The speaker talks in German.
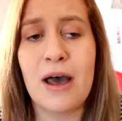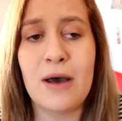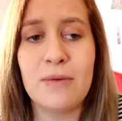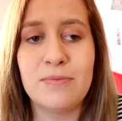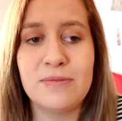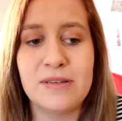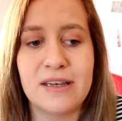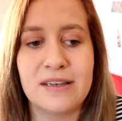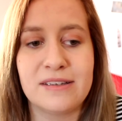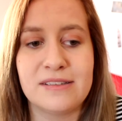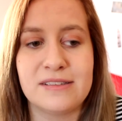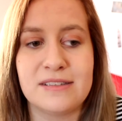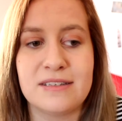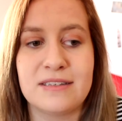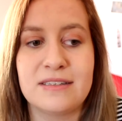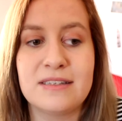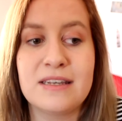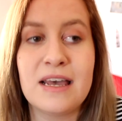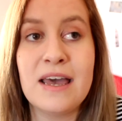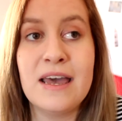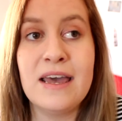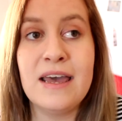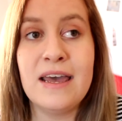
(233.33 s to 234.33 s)
Hauptsache es
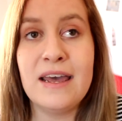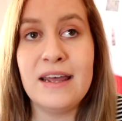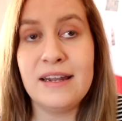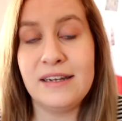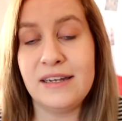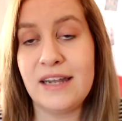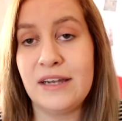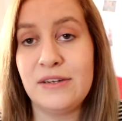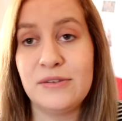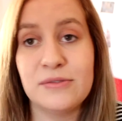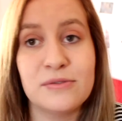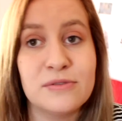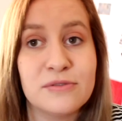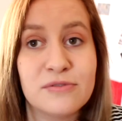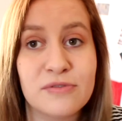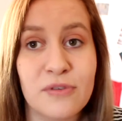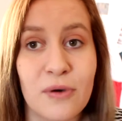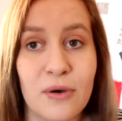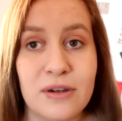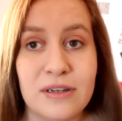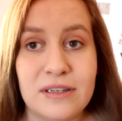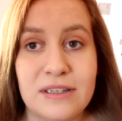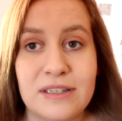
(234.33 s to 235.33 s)
ist nett und
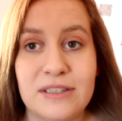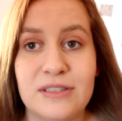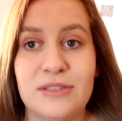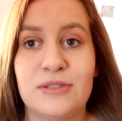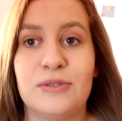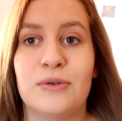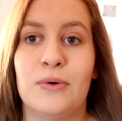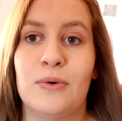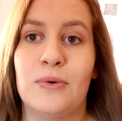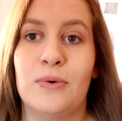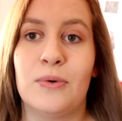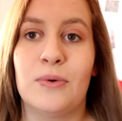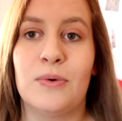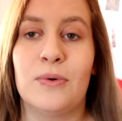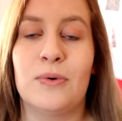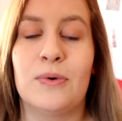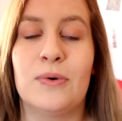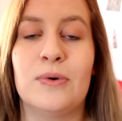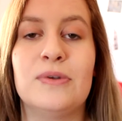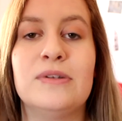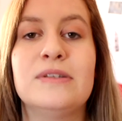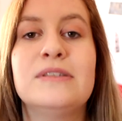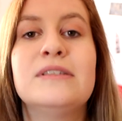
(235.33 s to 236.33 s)
freundlich
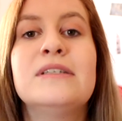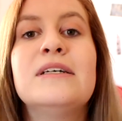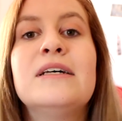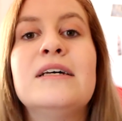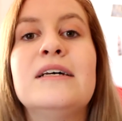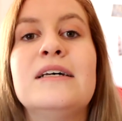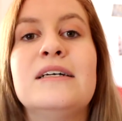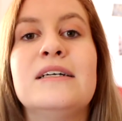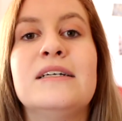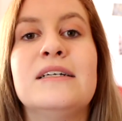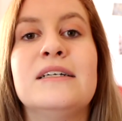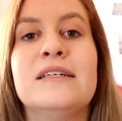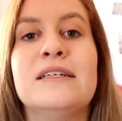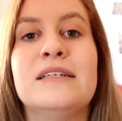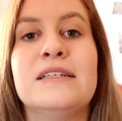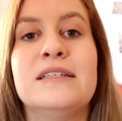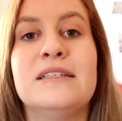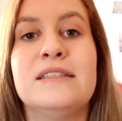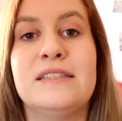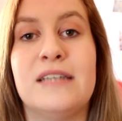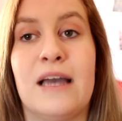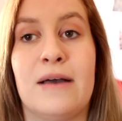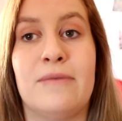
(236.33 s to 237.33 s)
und
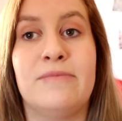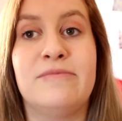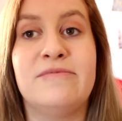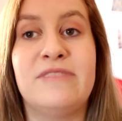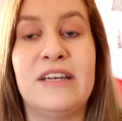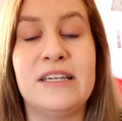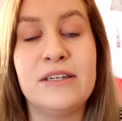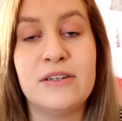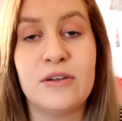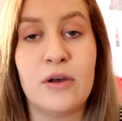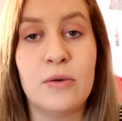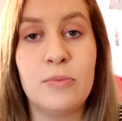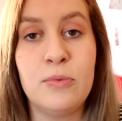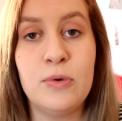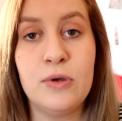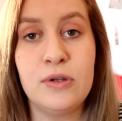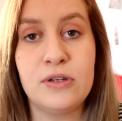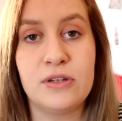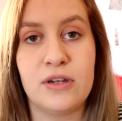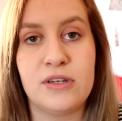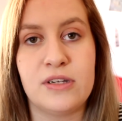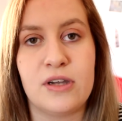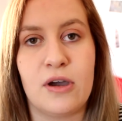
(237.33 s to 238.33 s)
ja, wenn ihr noch
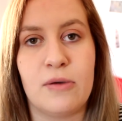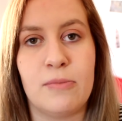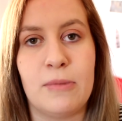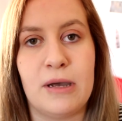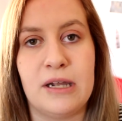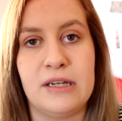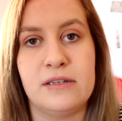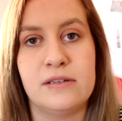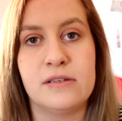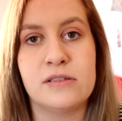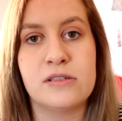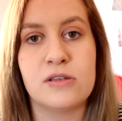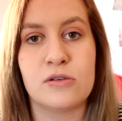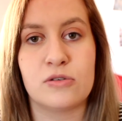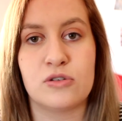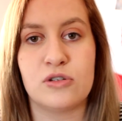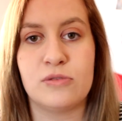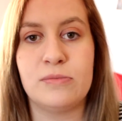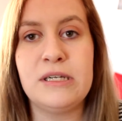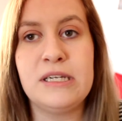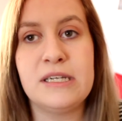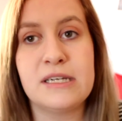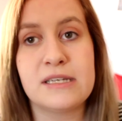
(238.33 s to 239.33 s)
mögt, könnt ihr auch meinen
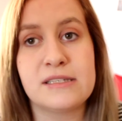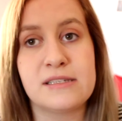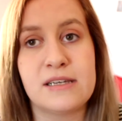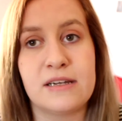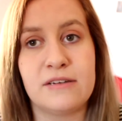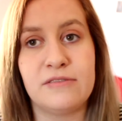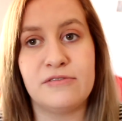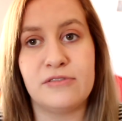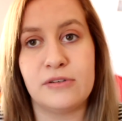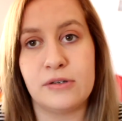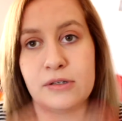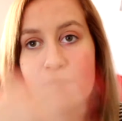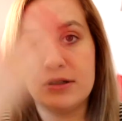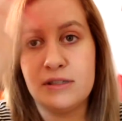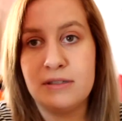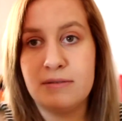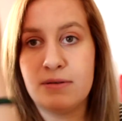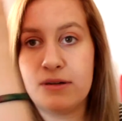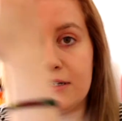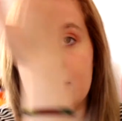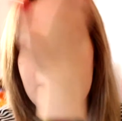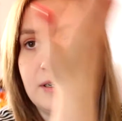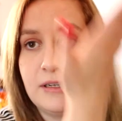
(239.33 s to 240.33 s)
Social Media Seiten folgen.
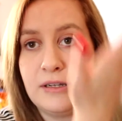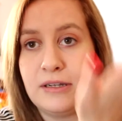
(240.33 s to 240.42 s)
Ich werde die